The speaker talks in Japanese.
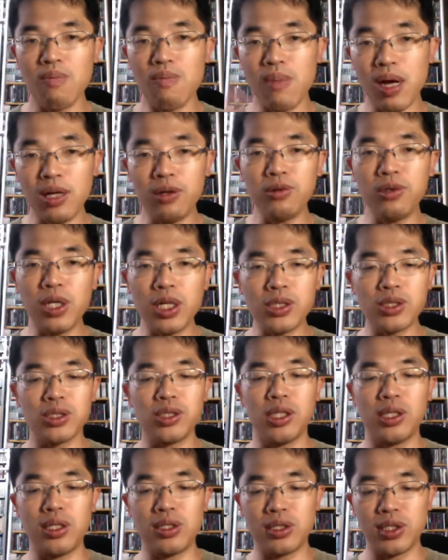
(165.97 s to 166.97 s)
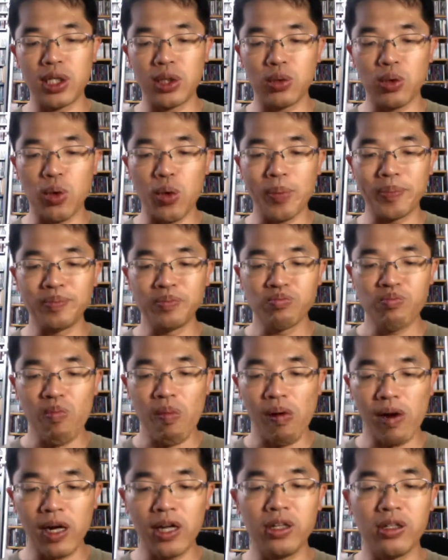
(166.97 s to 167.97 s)
マヨネーズでですね、こう、
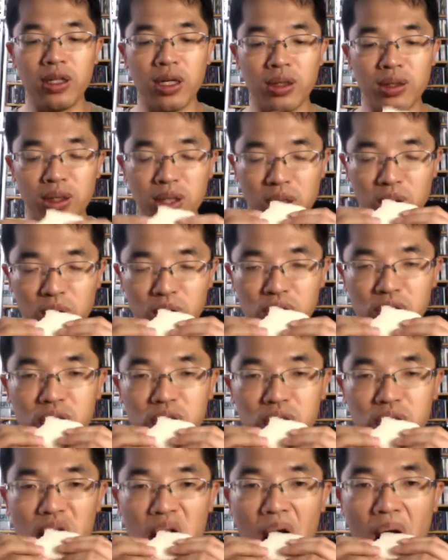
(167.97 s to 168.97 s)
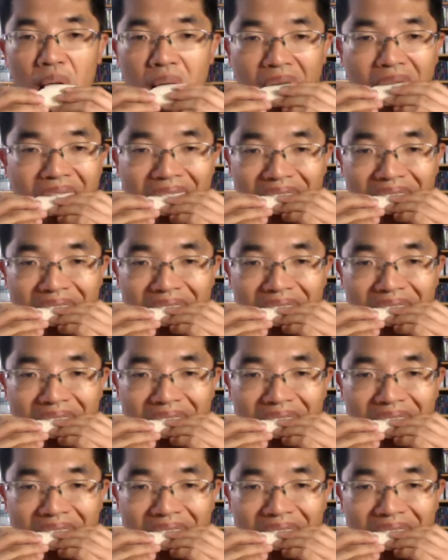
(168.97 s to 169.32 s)
あえてあって美味しいですね。